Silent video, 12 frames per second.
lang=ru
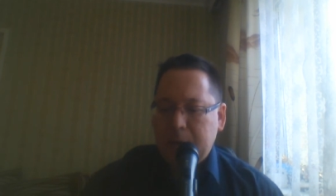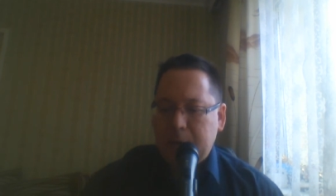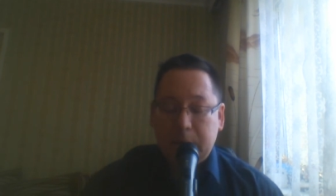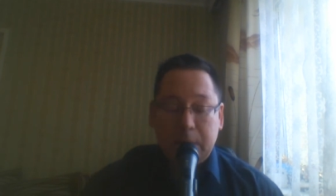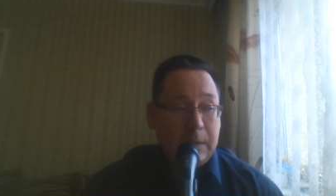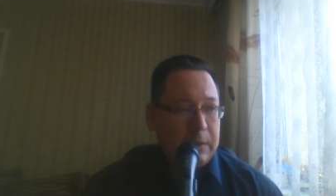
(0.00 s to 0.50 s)
и
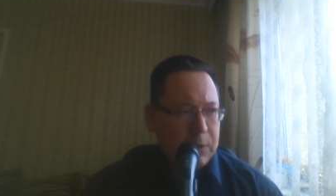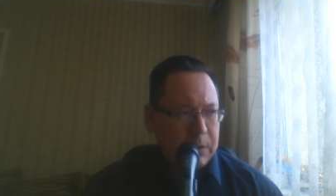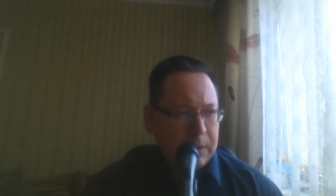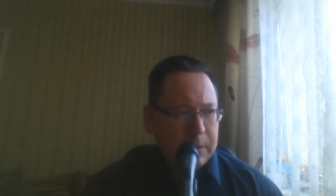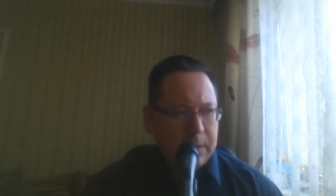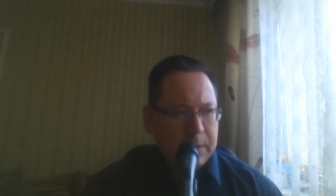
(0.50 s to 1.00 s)
для личных
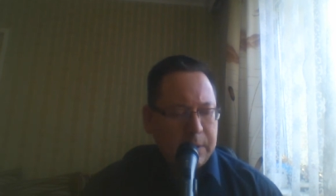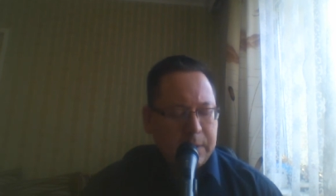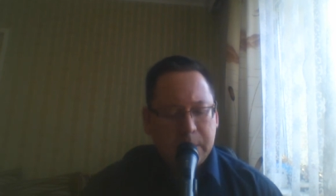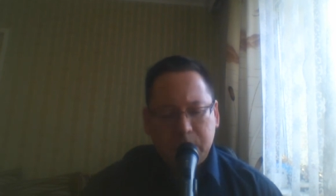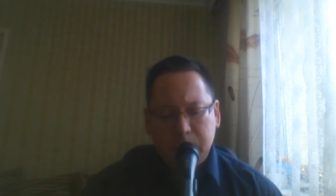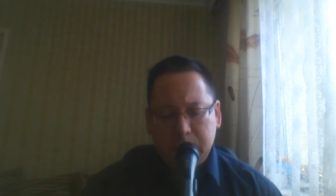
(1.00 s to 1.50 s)
отношений
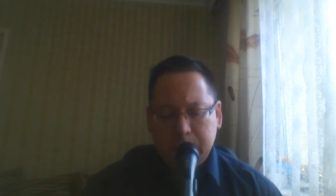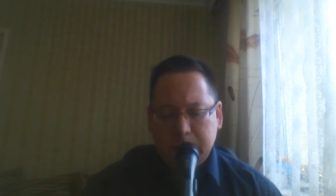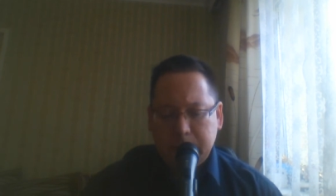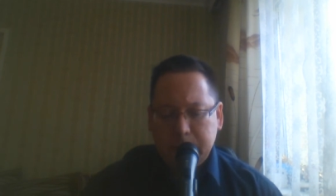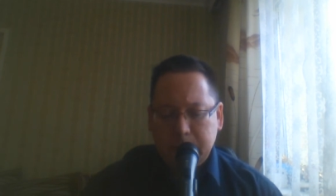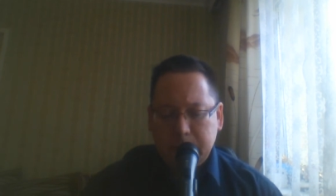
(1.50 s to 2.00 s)
это очень
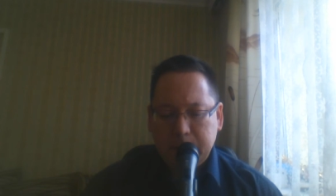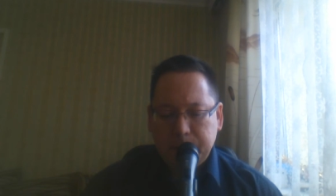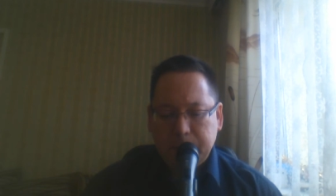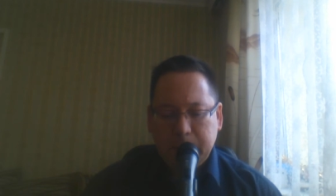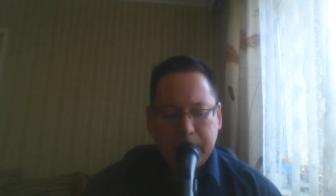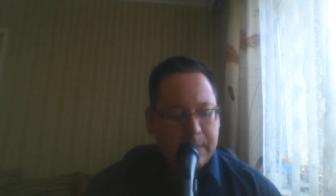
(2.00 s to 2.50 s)
характерно.
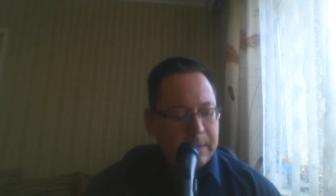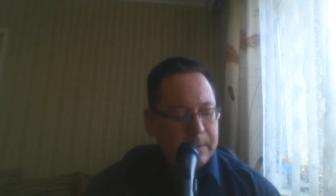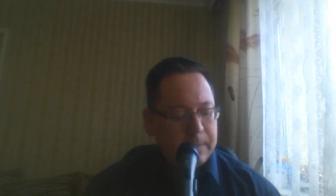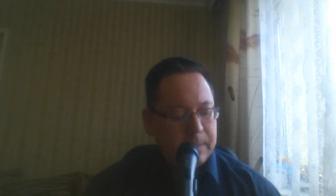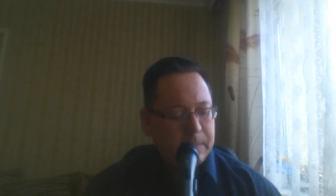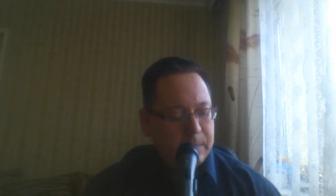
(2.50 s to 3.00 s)
А,